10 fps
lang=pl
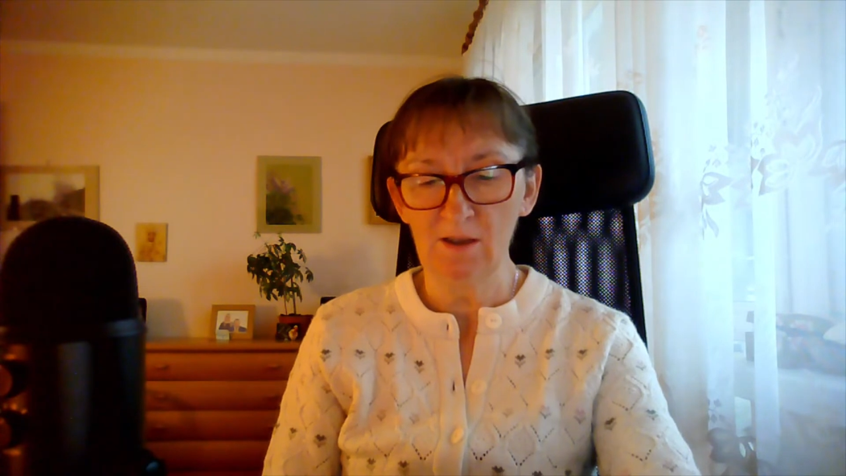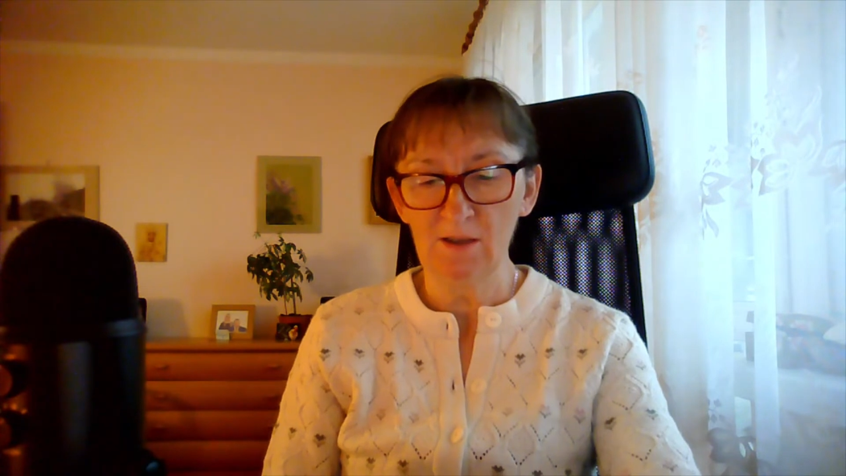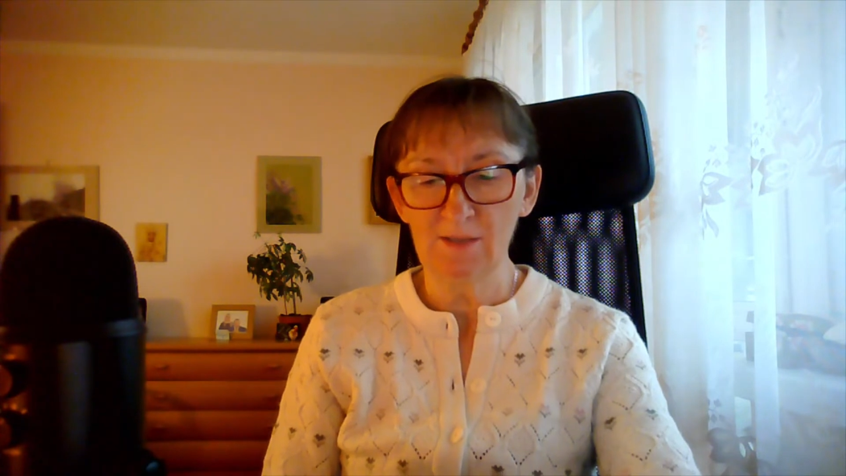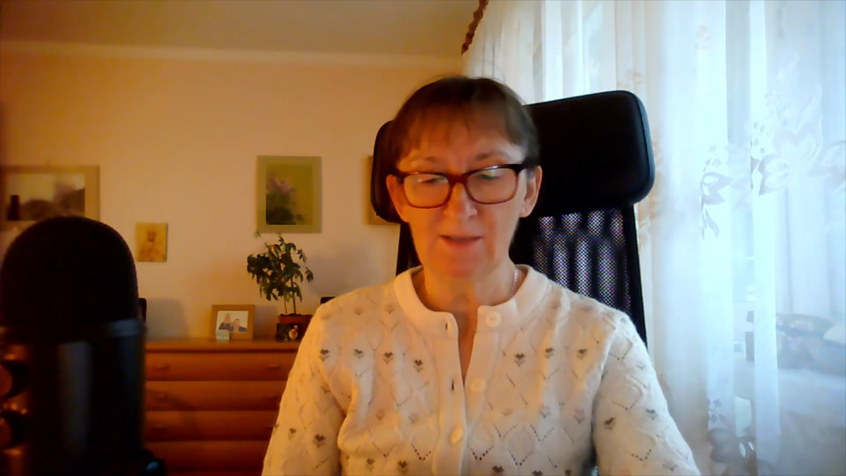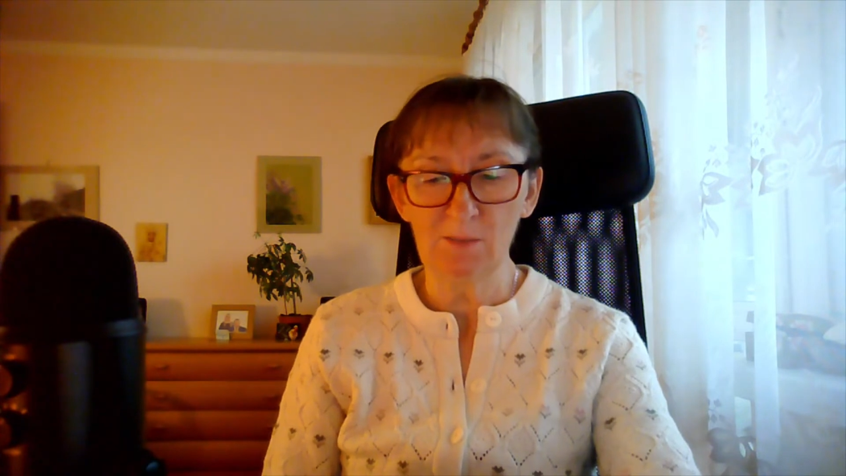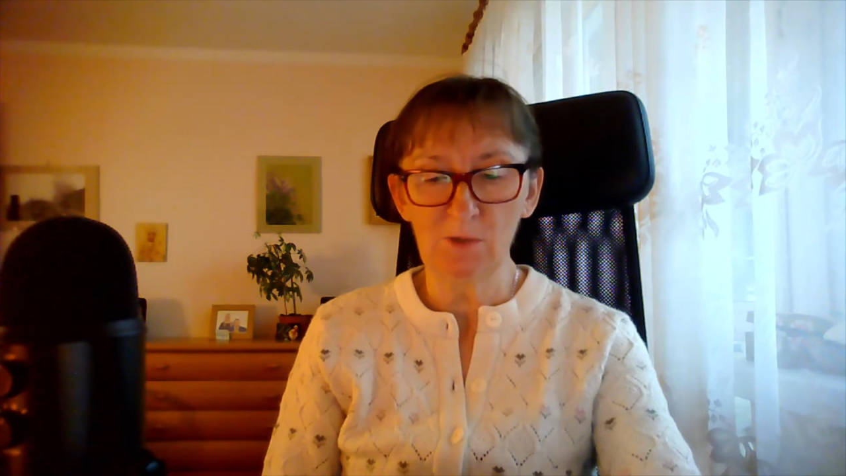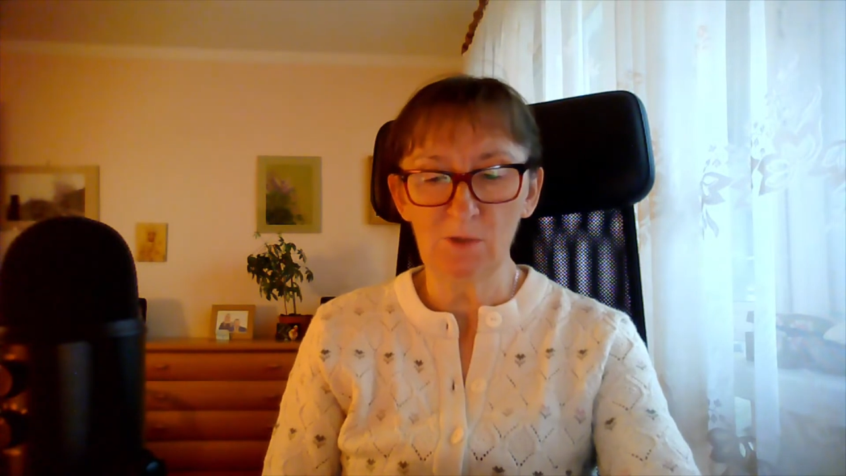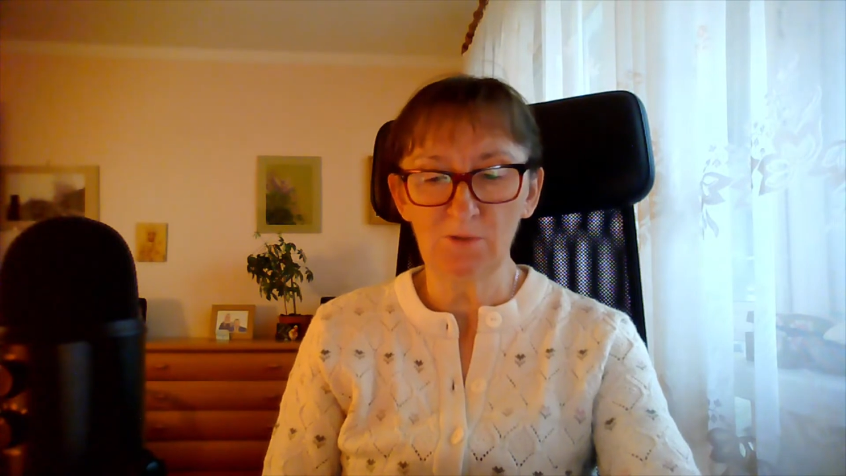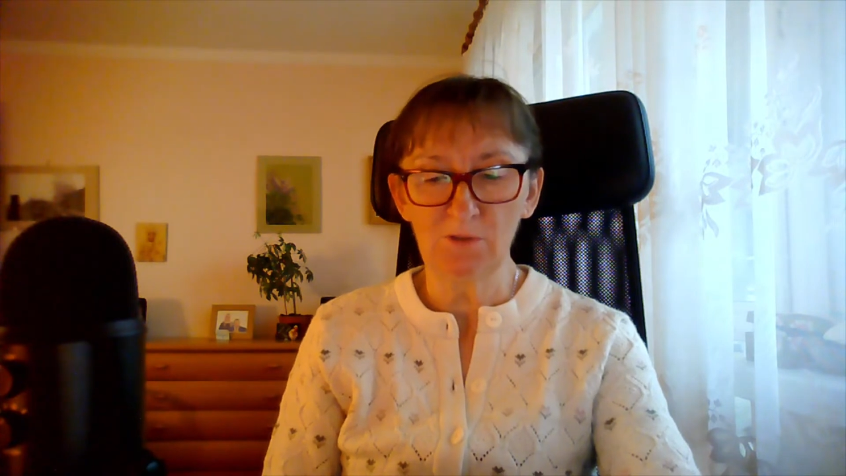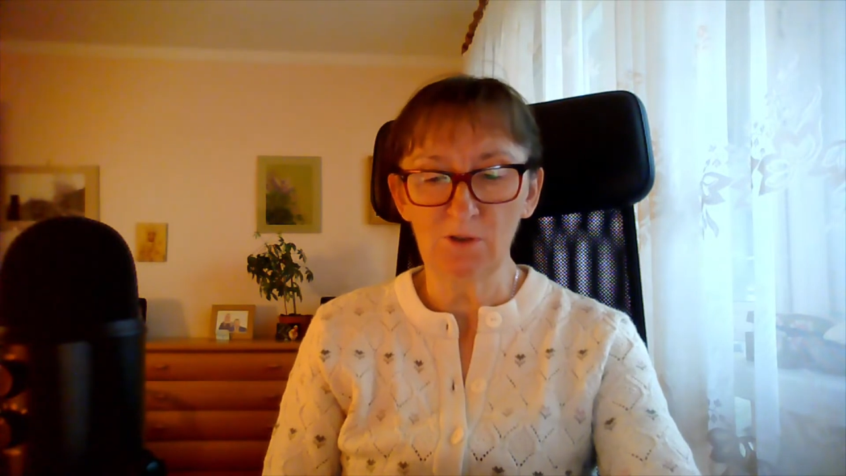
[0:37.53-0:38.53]

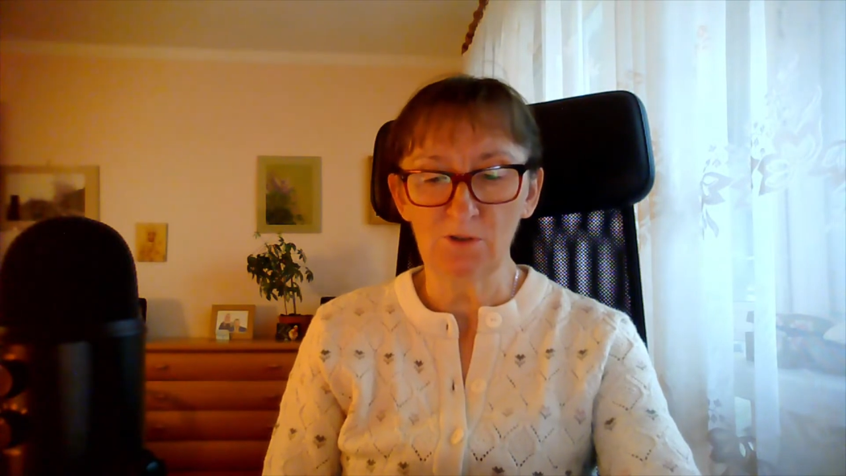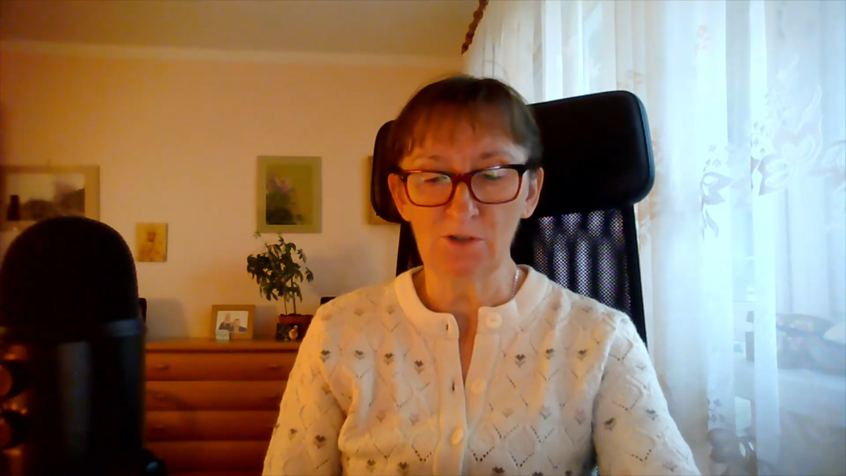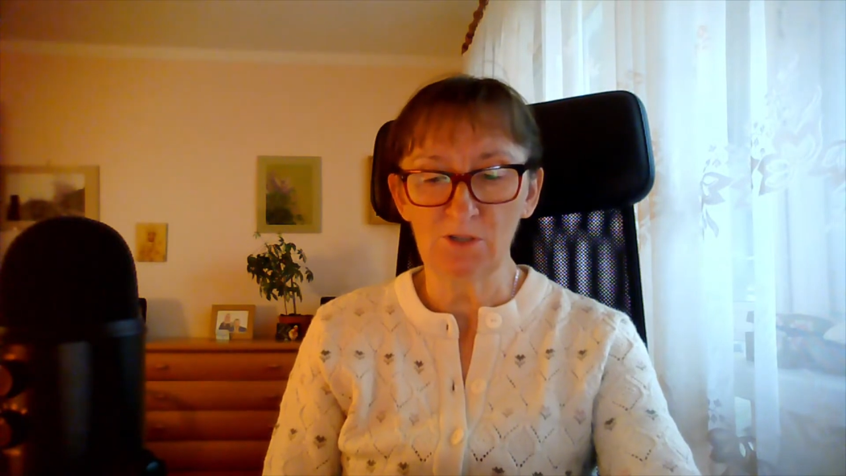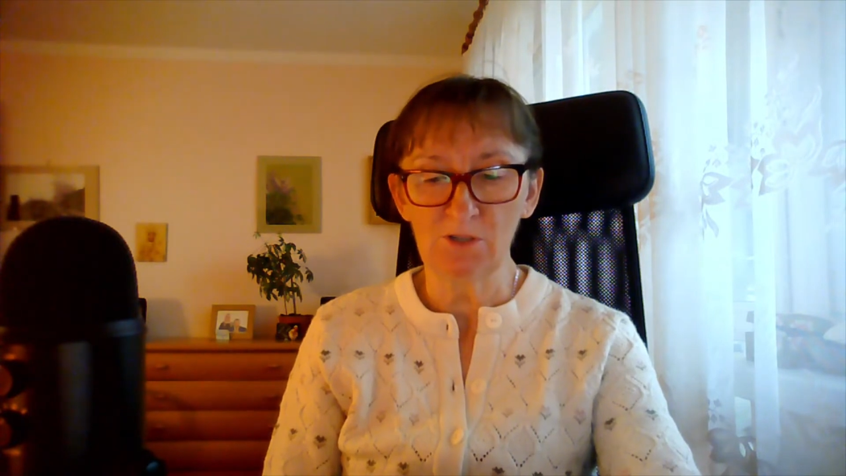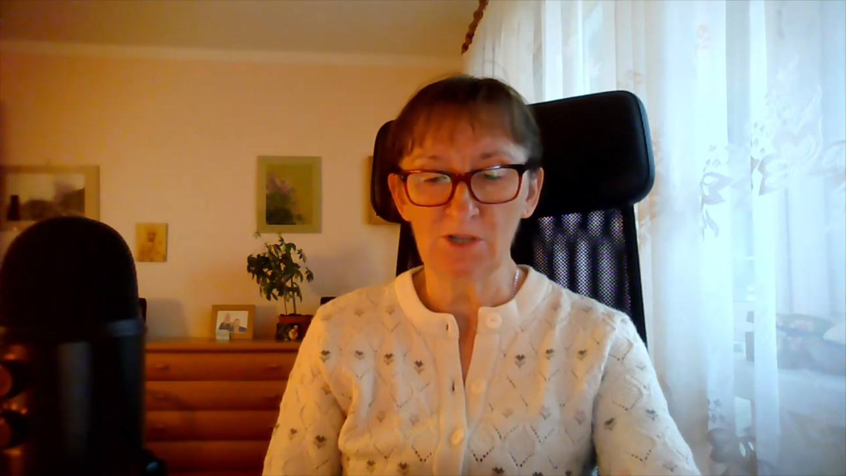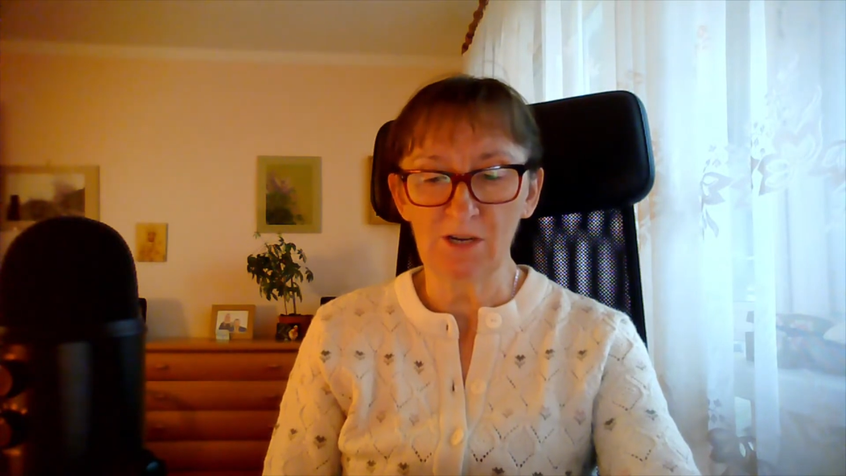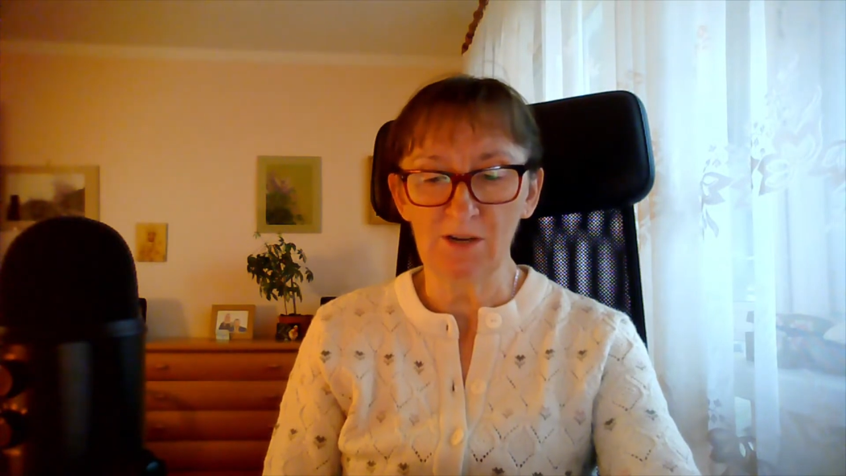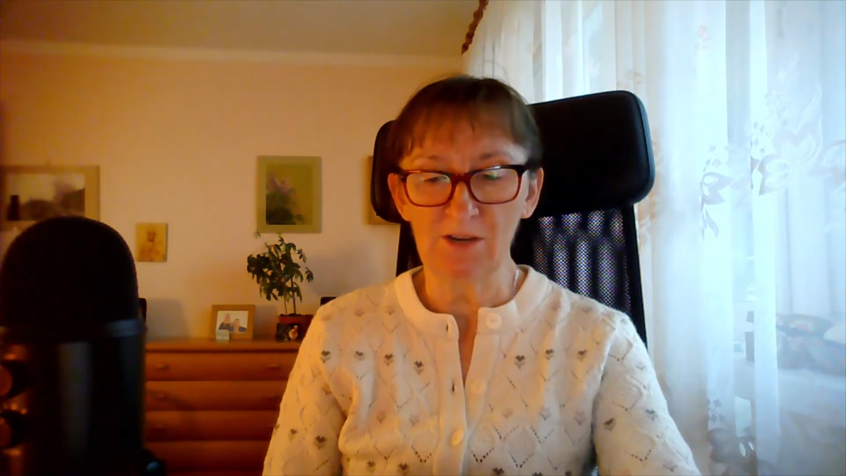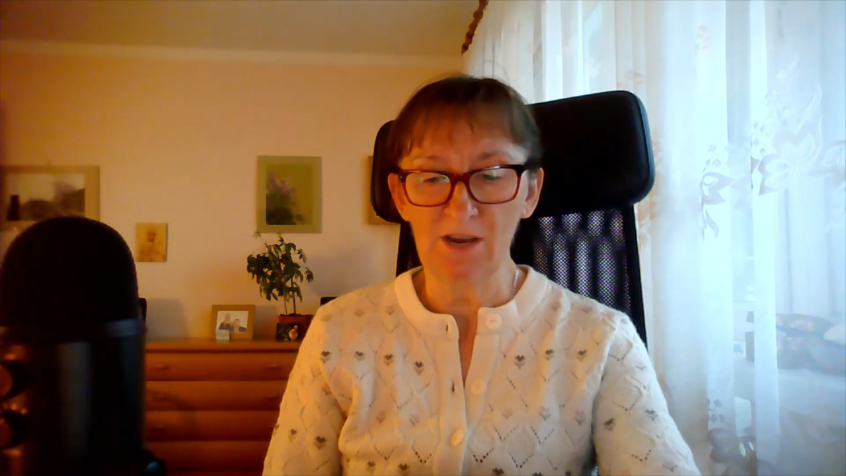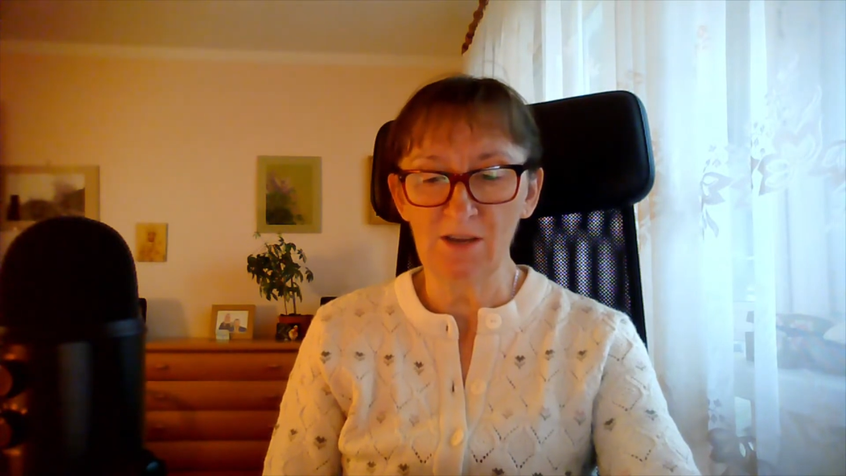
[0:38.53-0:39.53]
Samotność
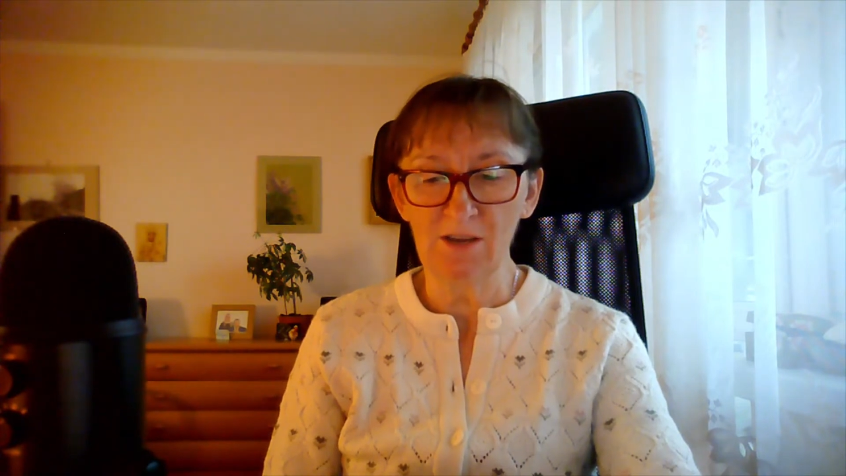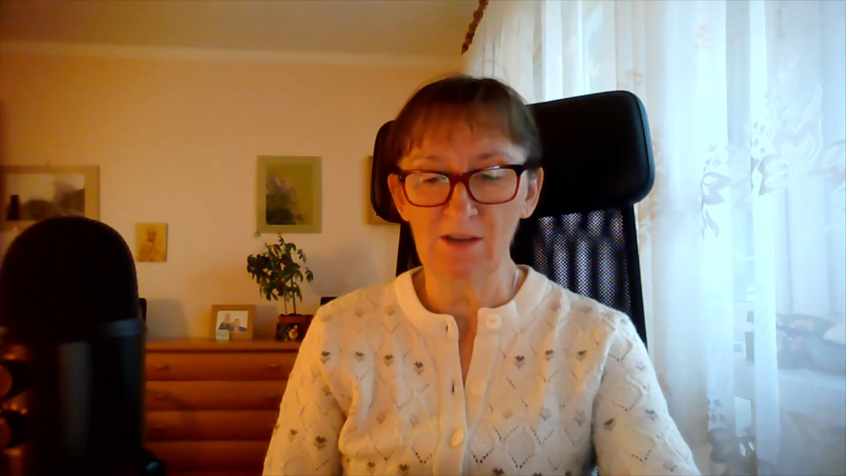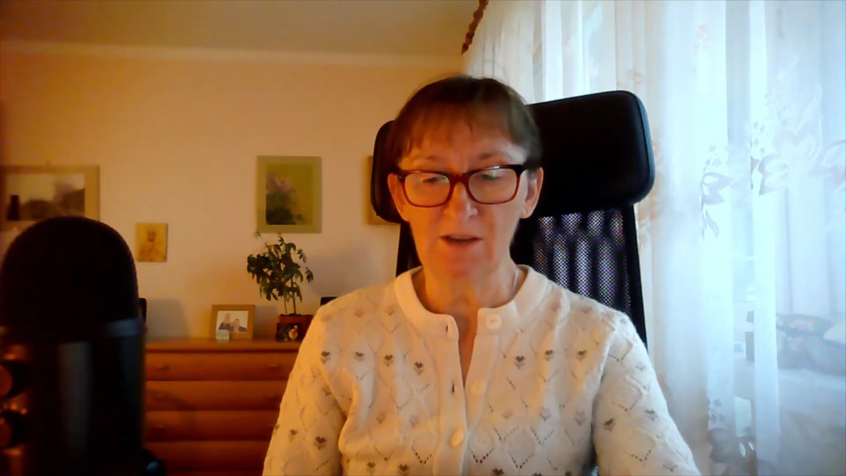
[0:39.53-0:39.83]
czernieje